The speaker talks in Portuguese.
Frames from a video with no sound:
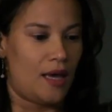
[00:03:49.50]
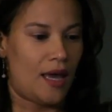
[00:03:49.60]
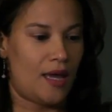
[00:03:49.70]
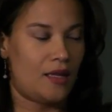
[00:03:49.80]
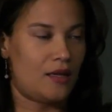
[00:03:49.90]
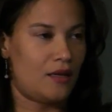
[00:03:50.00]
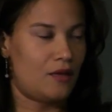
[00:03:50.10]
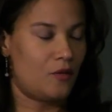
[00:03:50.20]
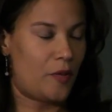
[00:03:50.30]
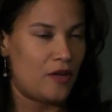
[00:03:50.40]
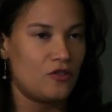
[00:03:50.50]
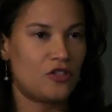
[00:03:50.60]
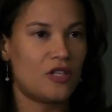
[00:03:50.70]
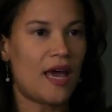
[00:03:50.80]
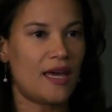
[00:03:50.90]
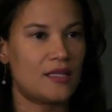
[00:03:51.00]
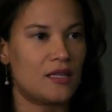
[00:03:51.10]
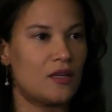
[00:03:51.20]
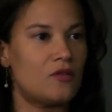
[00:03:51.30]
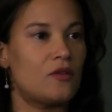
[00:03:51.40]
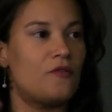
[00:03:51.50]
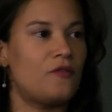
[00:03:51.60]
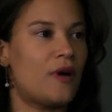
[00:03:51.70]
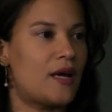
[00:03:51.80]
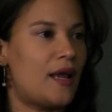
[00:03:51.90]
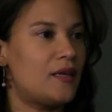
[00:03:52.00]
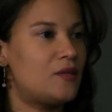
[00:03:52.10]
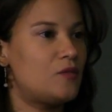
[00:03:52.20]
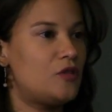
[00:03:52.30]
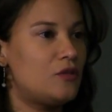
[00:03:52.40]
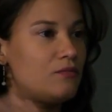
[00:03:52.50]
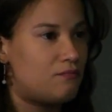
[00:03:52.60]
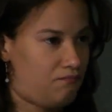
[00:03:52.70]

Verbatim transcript: Entre, num período de 10 anos, houve um acréscimo de